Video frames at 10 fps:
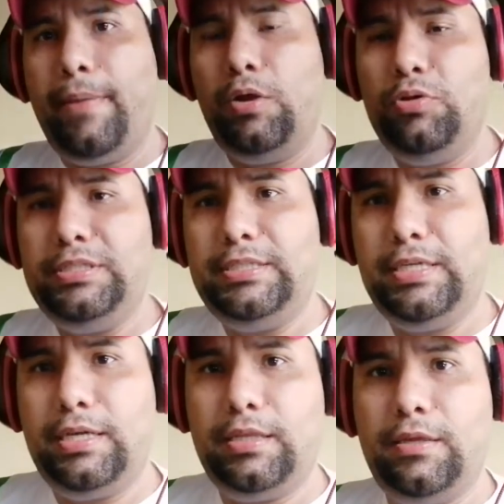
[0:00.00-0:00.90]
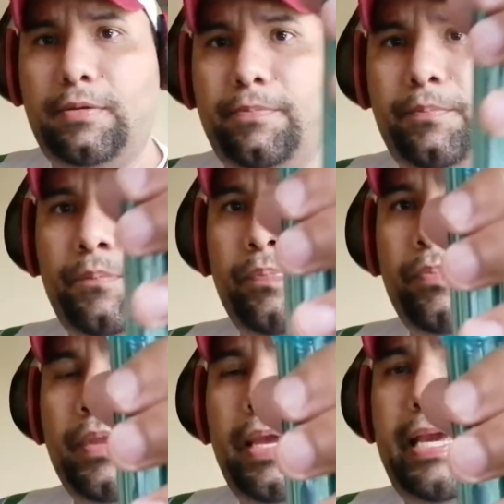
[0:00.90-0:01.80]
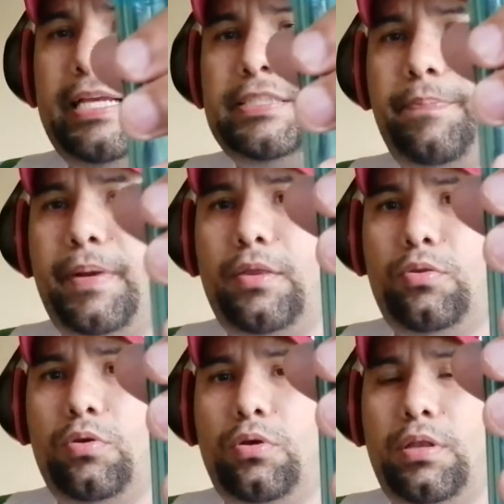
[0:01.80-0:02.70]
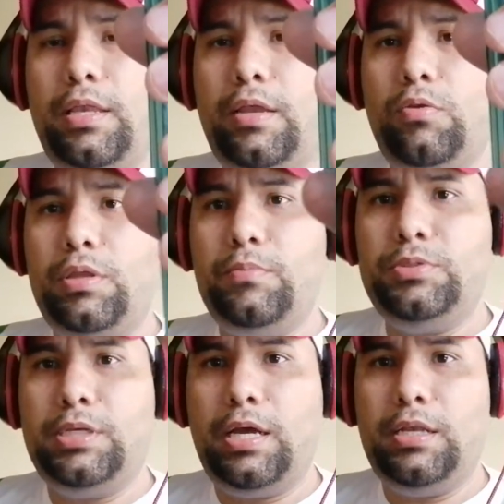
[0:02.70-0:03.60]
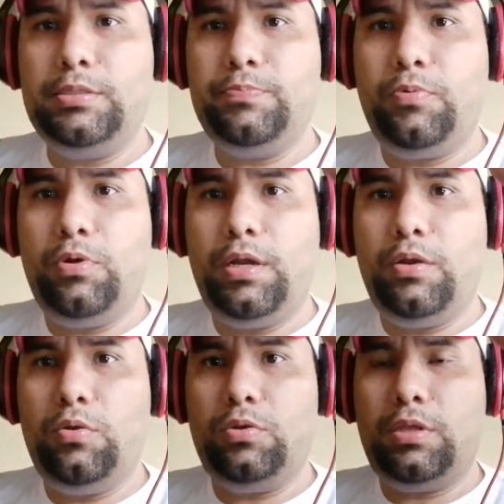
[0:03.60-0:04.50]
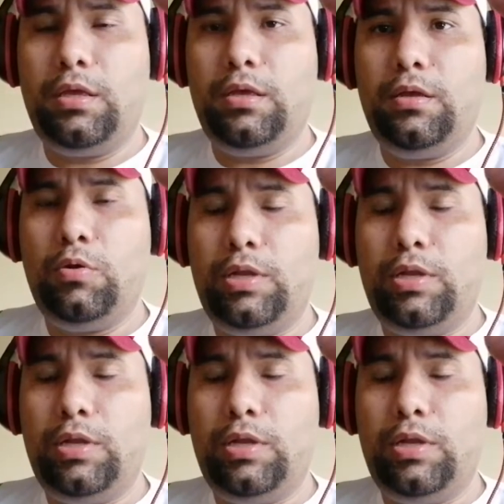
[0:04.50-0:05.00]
mano izquierda y separando las notas musicales por la nota,